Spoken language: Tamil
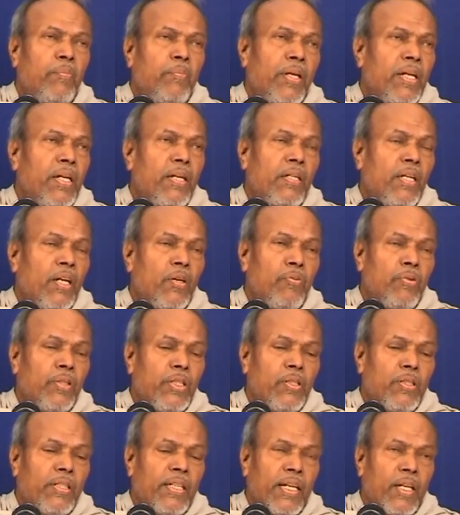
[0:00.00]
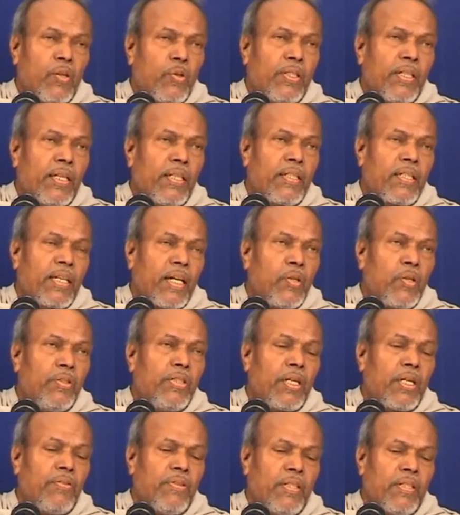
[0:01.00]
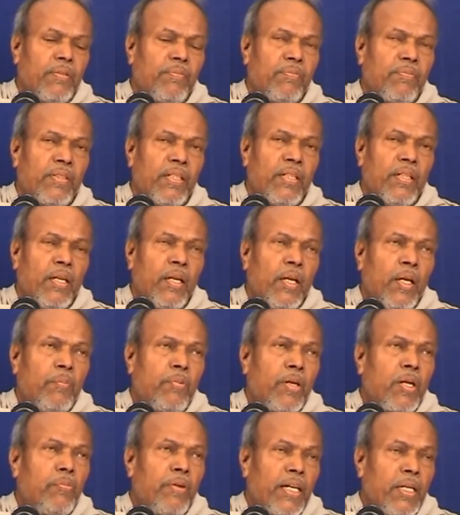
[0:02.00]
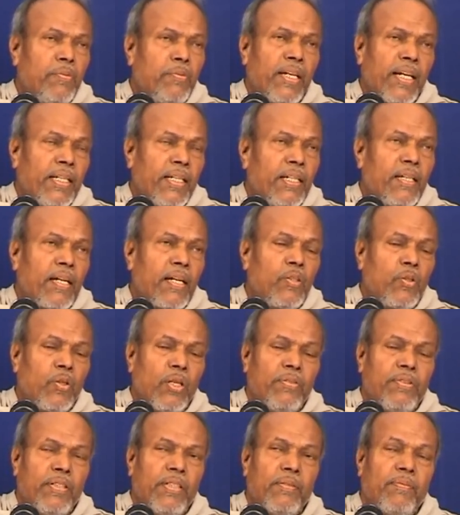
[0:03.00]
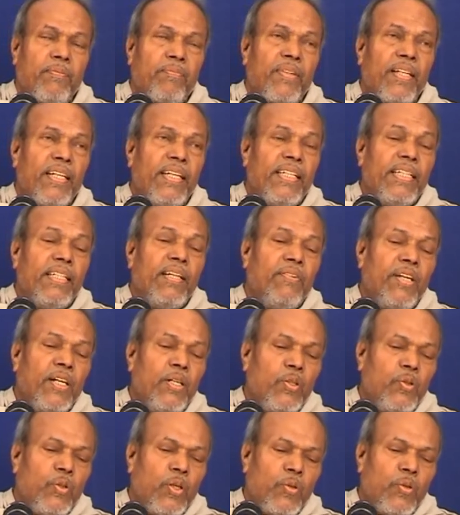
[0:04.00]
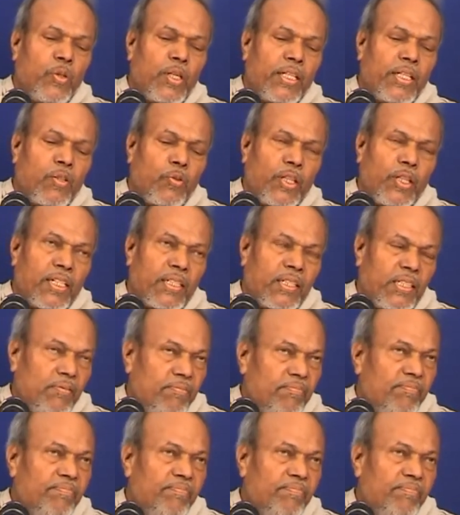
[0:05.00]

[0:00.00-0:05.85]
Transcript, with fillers: பிறருக்கு உயிருக்கு இடையூறு செய்யாதற்கு அறிவு தர வேண்டும் பிற மகிழ்மடி அடியை நடந்து கொள்ள வேண்டும் இந்த வேண்டுகோள் உயர்த்த உயர்த்து